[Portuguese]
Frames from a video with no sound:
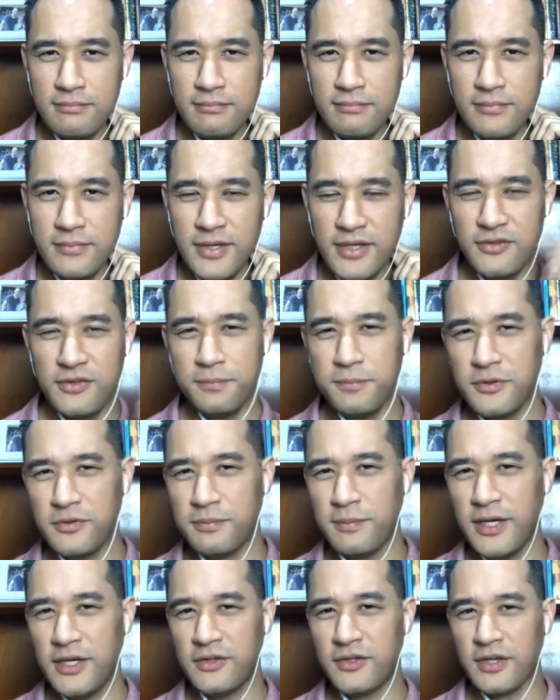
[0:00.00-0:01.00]
É
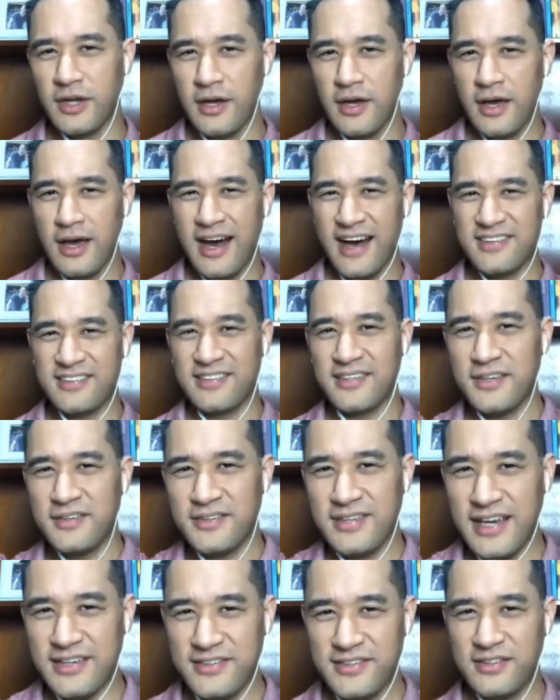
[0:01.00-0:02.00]
simplesmente a
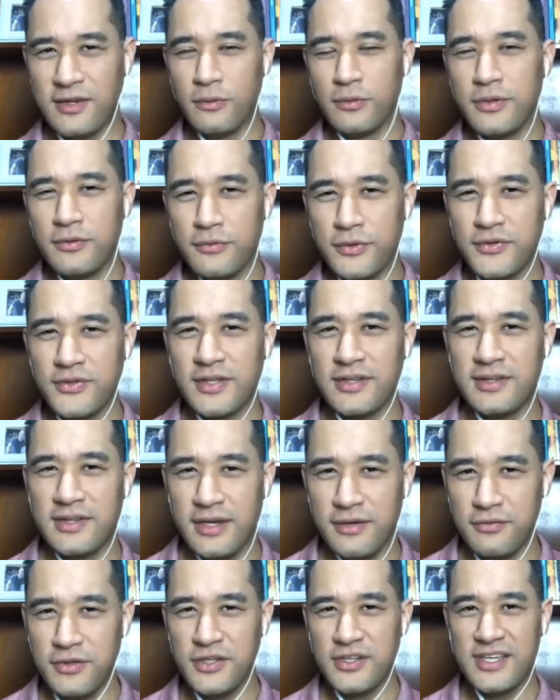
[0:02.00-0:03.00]
sensação que você teve